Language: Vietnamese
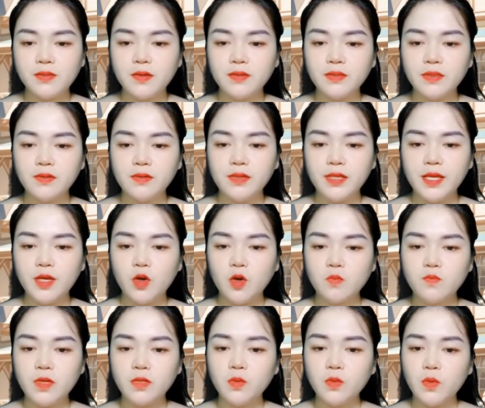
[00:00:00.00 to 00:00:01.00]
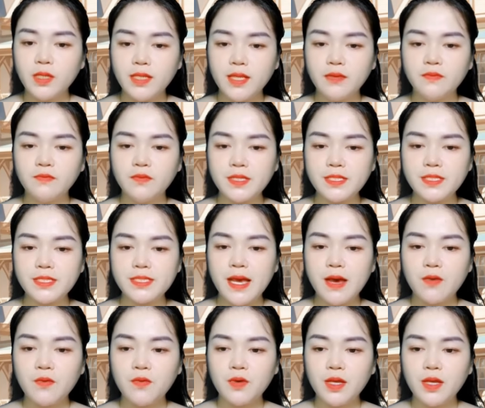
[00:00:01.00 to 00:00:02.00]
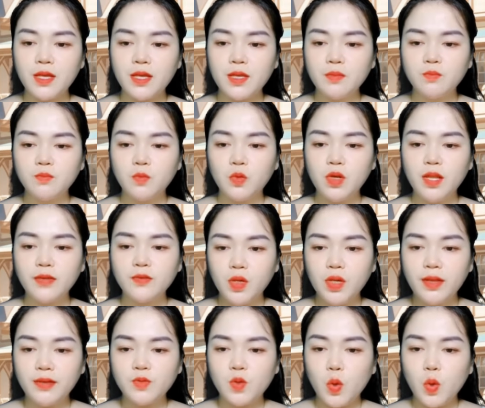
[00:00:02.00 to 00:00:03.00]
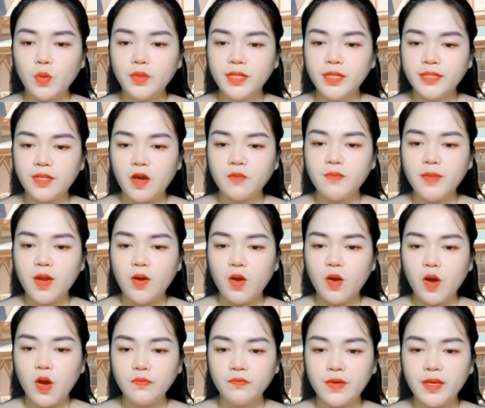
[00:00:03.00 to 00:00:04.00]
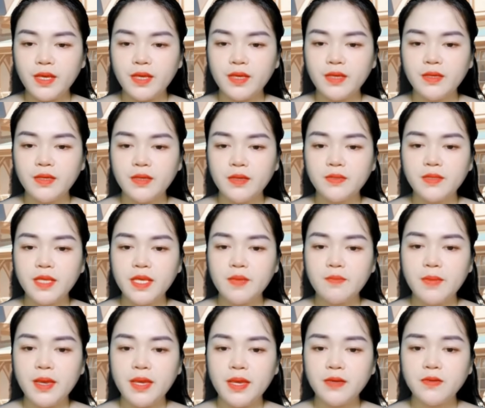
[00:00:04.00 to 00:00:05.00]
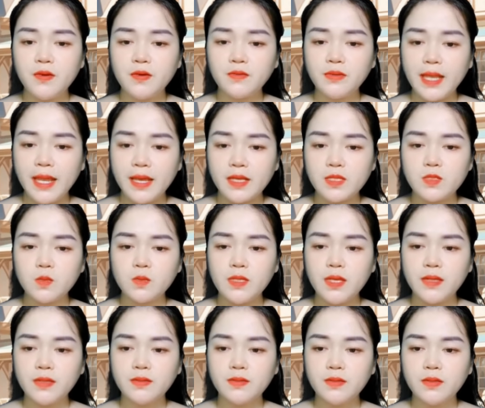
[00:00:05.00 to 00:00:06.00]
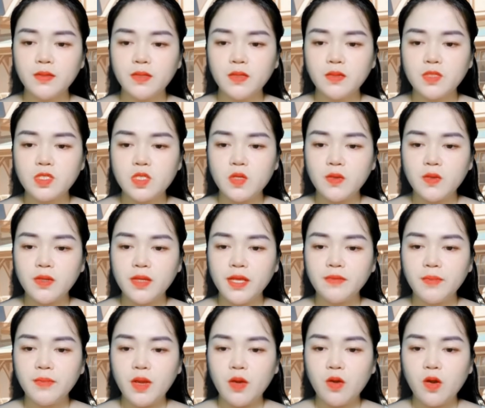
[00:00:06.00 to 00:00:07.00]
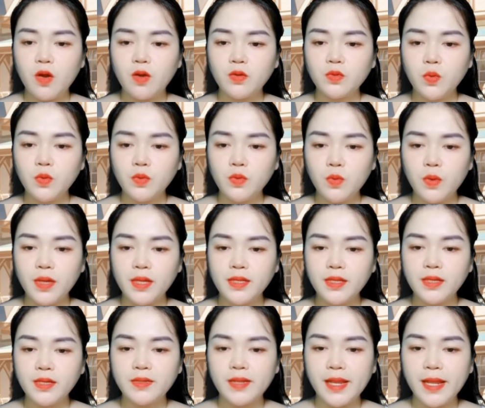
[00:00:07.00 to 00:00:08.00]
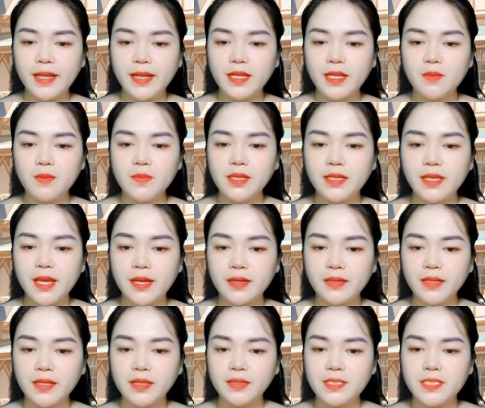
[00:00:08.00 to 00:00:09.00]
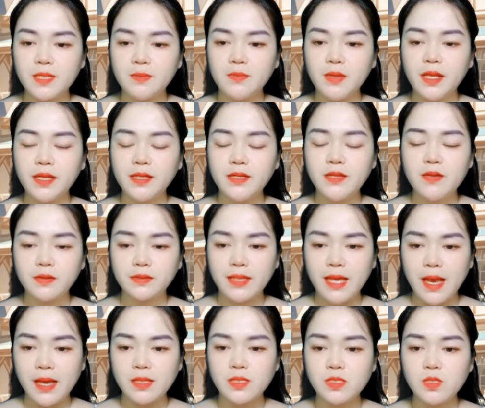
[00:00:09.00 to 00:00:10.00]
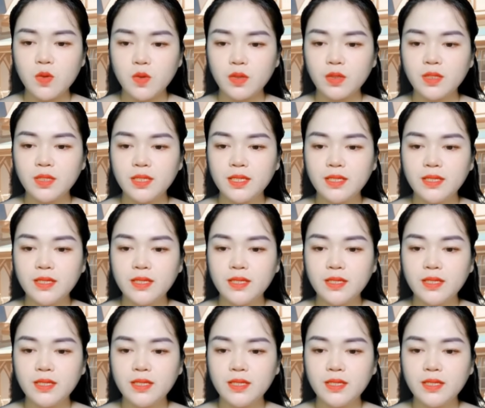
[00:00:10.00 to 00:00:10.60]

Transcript: Khương Thư Ly không biết nguyên nhân vì sao. Mỗi lần cô định đón mèo con về thì mẹ Khương lại xuất hiện, cho nên mèo con cô nuôi này đã bị Nhạc Đình chiếm lấy nửa tháng rồi.